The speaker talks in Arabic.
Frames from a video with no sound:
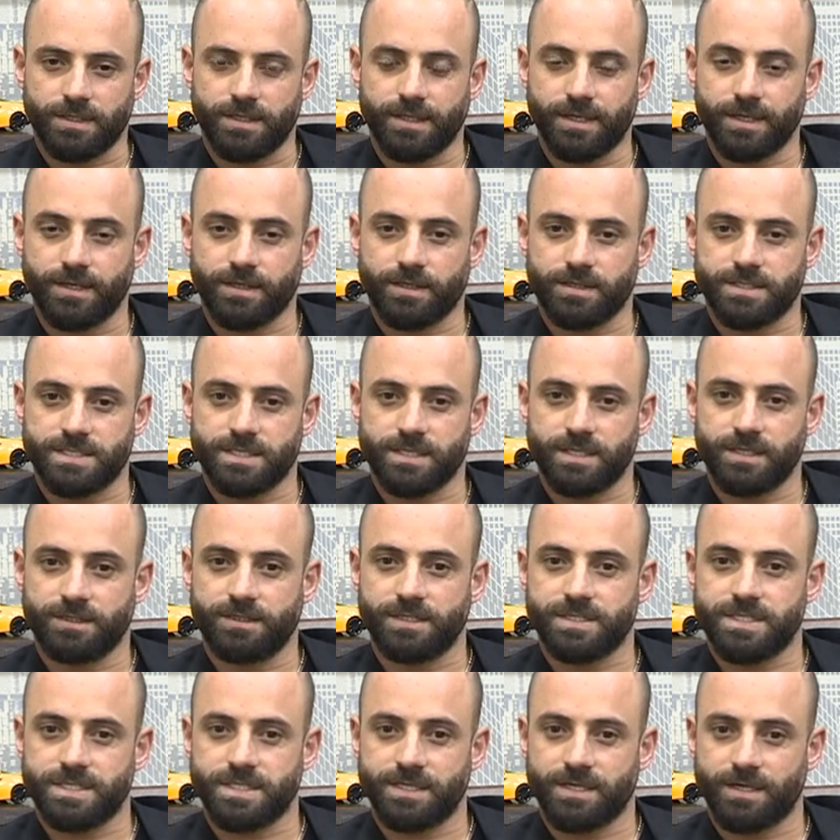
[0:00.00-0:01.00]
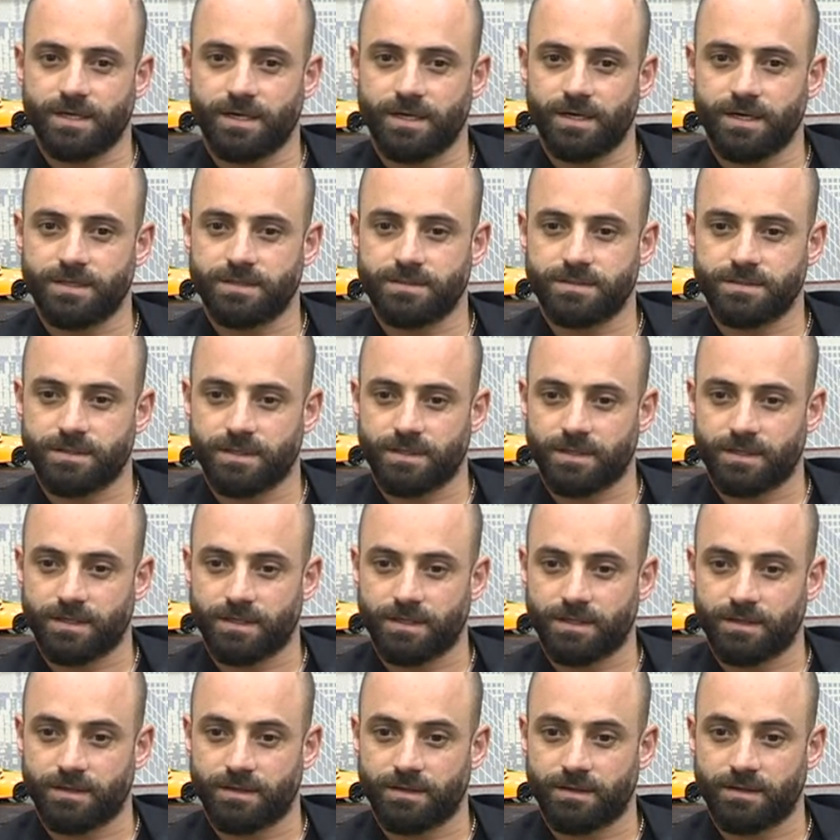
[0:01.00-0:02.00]
لك سرقة السيارات
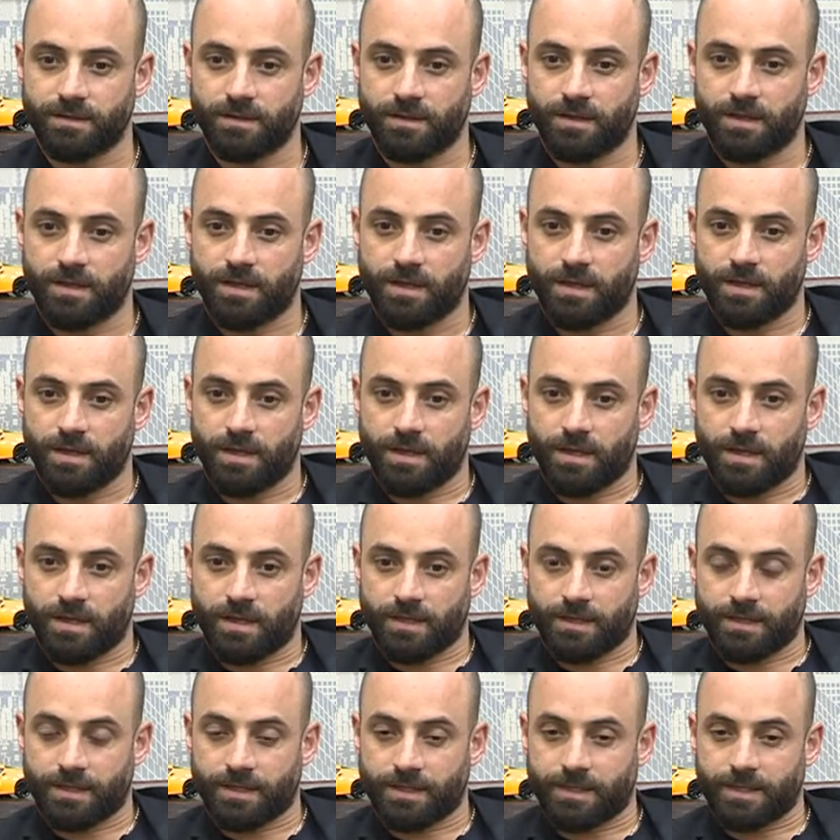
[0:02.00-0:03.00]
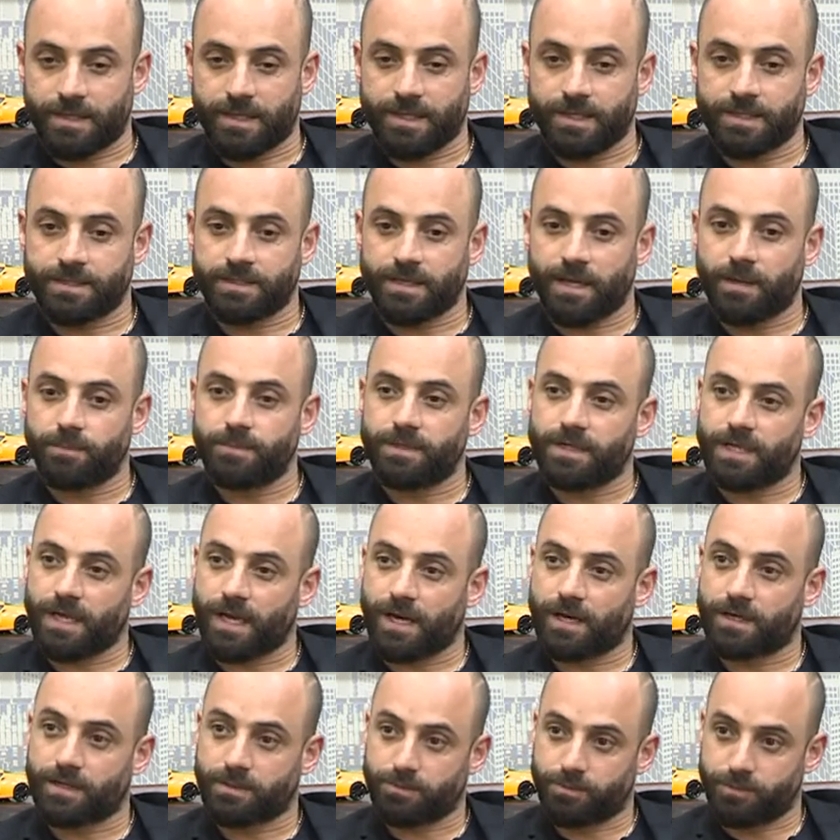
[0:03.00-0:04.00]
آه، كانت قبل
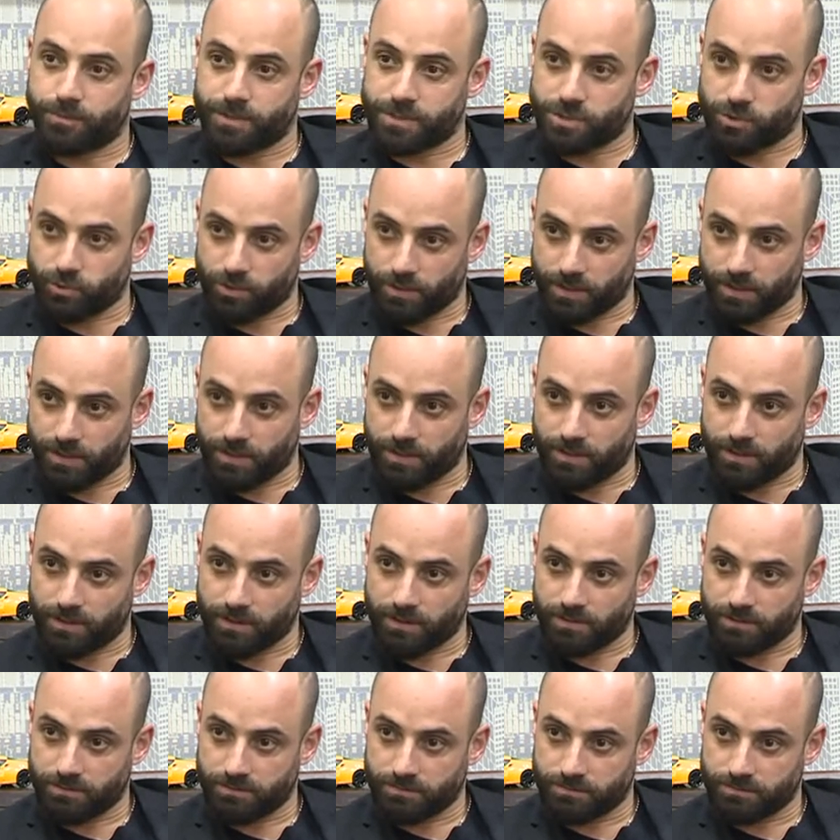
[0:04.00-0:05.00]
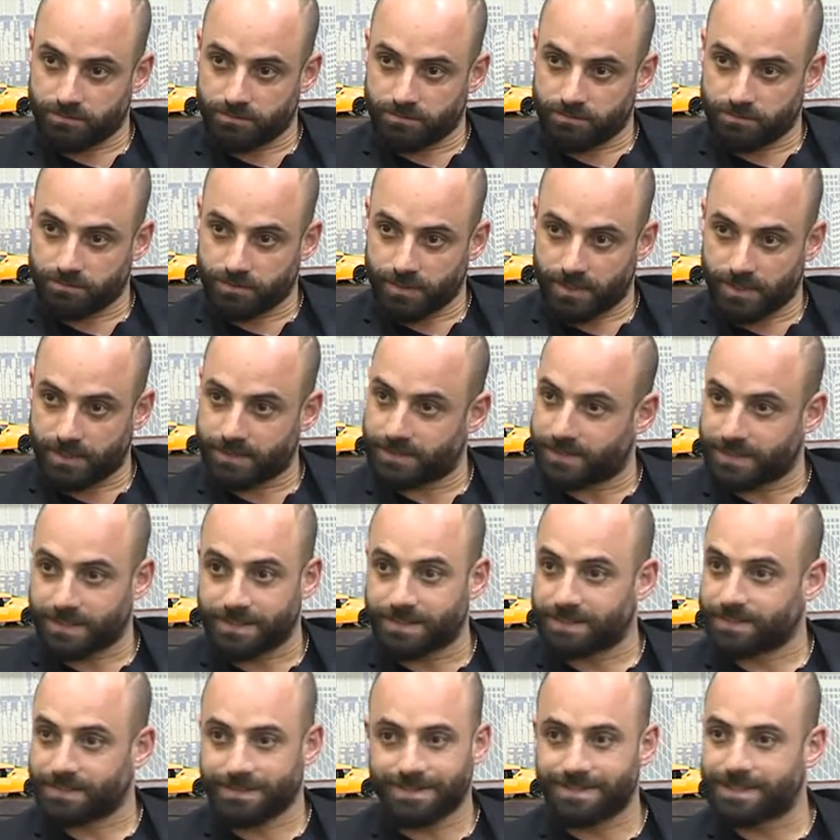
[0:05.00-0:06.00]
الحرب بسوريا كانت
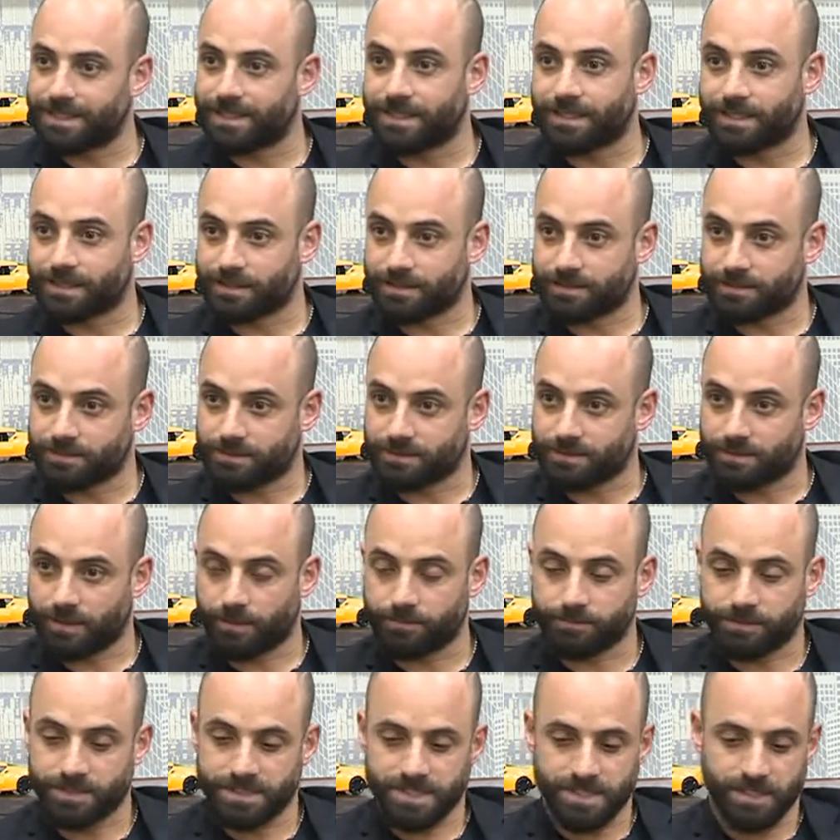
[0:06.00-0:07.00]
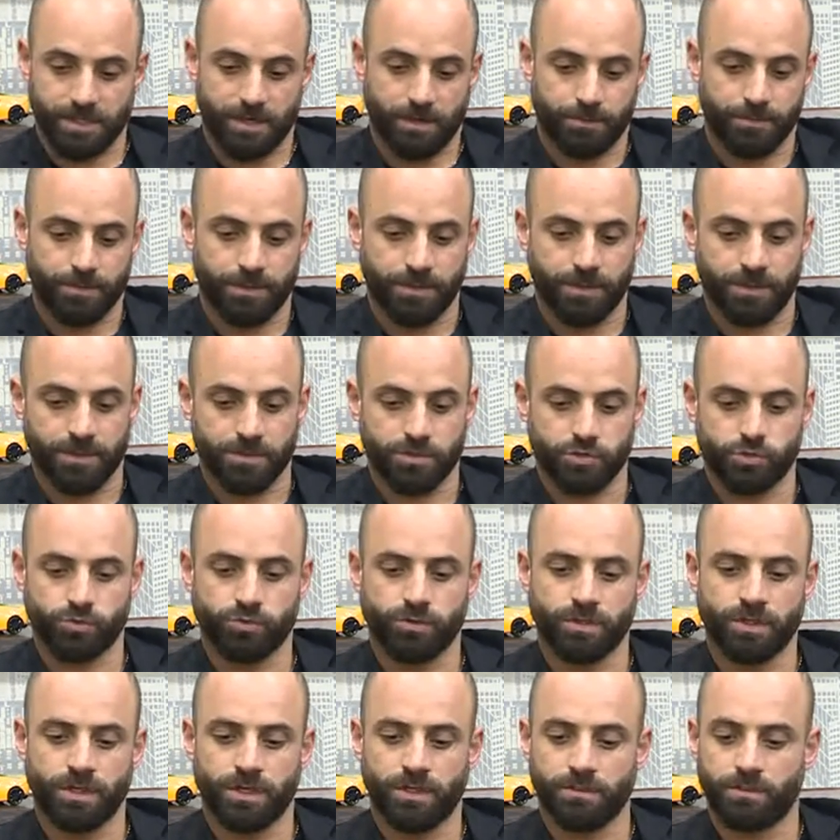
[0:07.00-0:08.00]
كتير عم تنسرق من
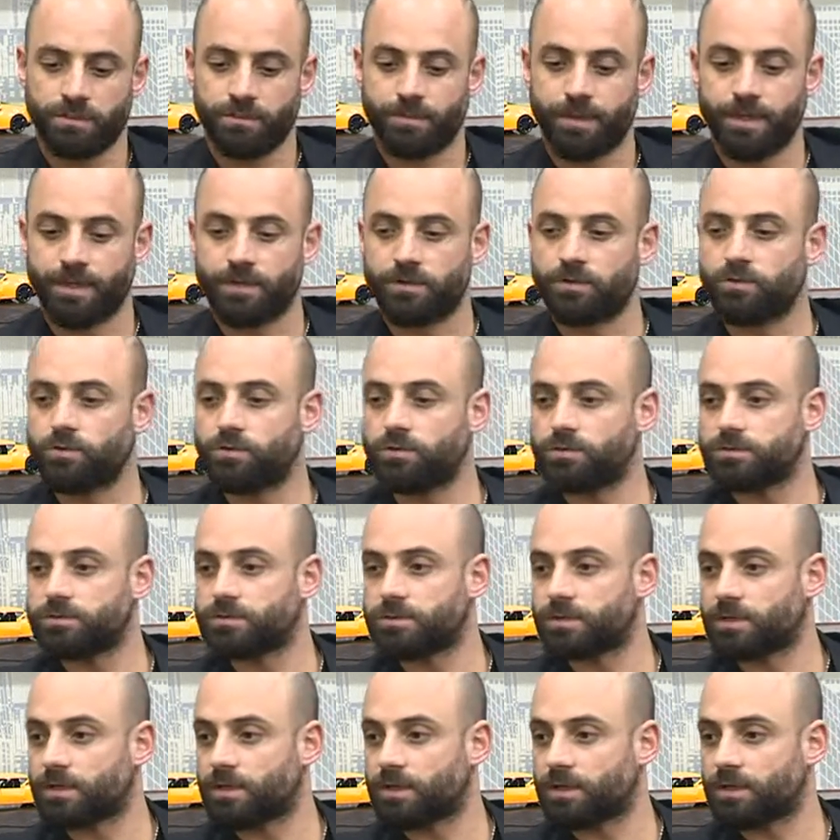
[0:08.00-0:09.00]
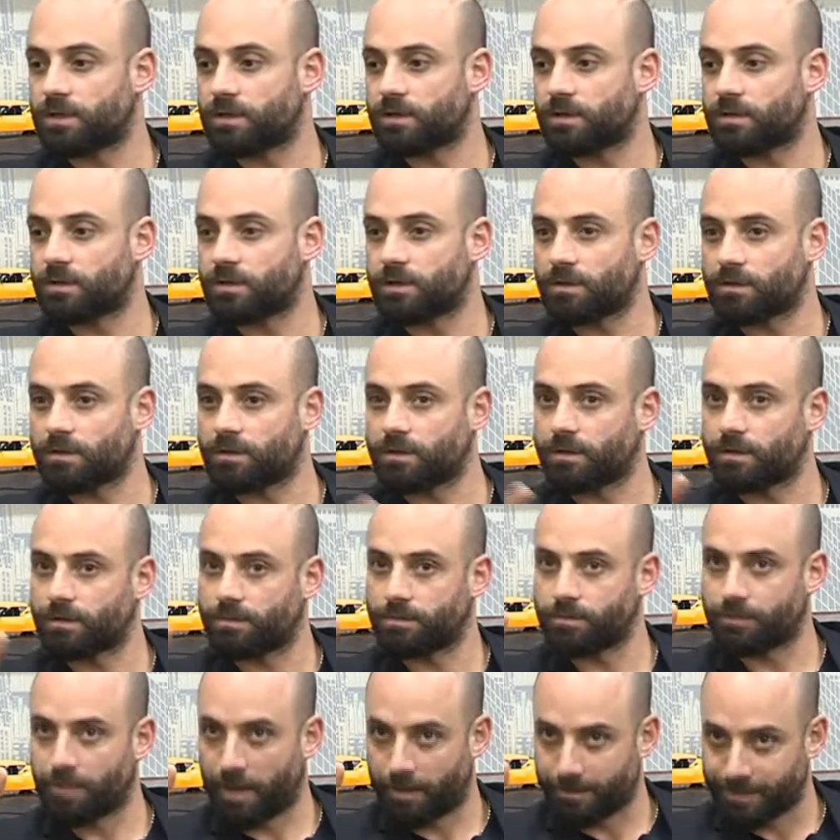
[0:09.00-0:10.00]
جونية من بيروت آه، آه،
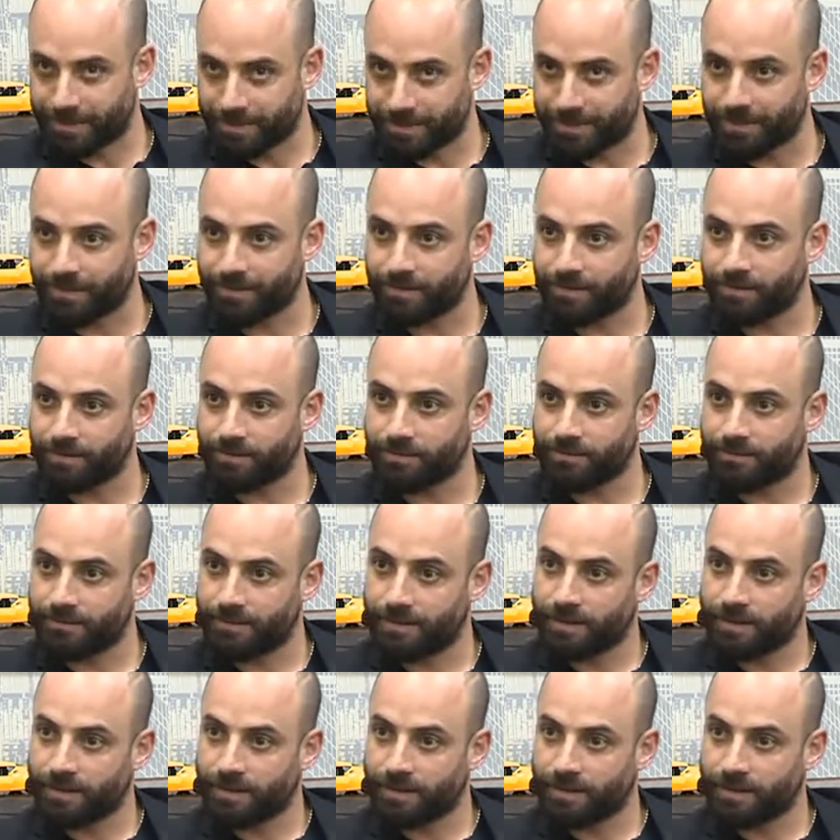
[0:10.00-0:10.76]
معملتين